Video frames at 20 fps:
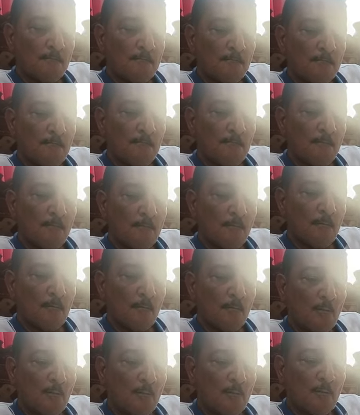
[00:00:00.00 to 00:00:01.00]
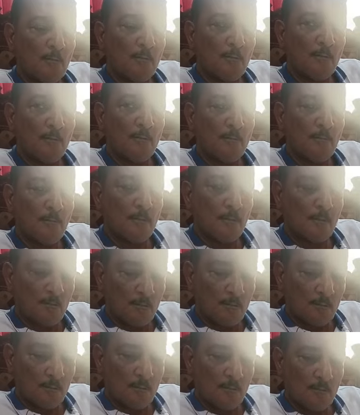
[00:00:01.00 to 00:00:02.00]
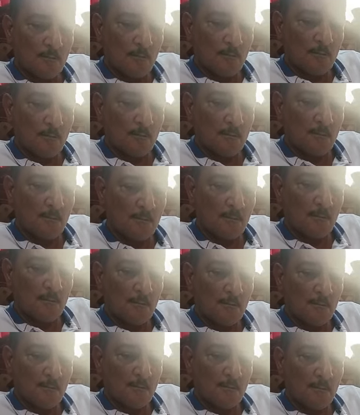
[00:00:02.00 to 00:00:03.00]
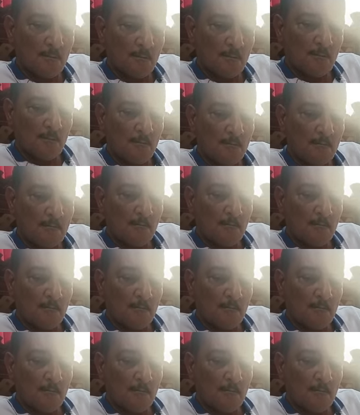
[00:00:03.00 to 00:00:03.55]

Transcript: من التشكيلات او المافيا المتخصصه ارتكبت الجرائم دي باسمك